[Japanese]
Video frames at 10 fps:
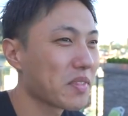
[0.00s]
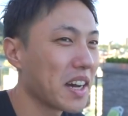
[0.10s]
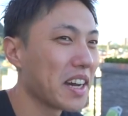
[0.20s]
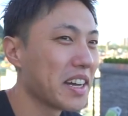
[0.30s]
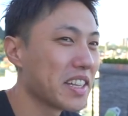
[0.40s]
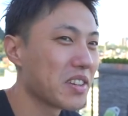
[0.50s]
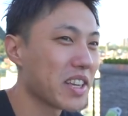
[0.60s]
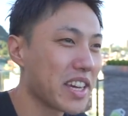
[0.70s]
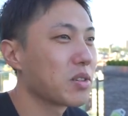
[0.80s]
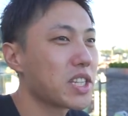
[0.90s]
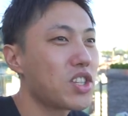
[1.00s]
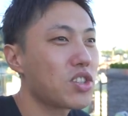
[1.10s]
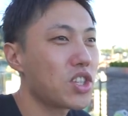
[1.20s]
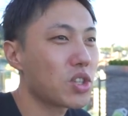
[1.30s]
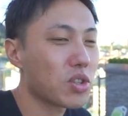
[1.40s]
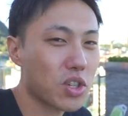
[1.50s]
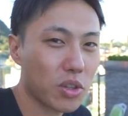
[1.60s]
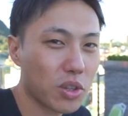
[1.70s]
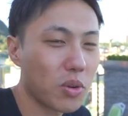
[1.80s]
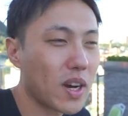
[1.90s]
はい、なので午前中にちょっと仕
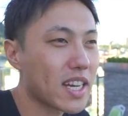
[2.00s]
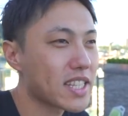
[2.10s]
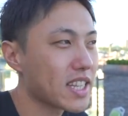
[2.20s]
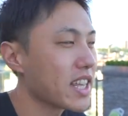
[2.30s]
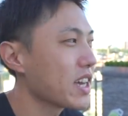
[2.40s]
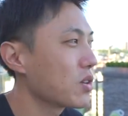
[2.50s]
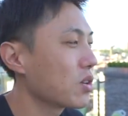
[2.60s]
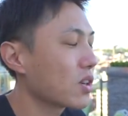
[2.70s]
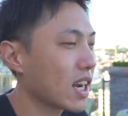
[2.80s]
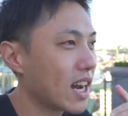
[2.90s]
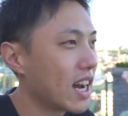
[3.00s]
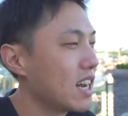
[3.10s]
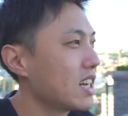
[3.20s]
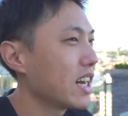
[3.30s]
事を終わらせて午後から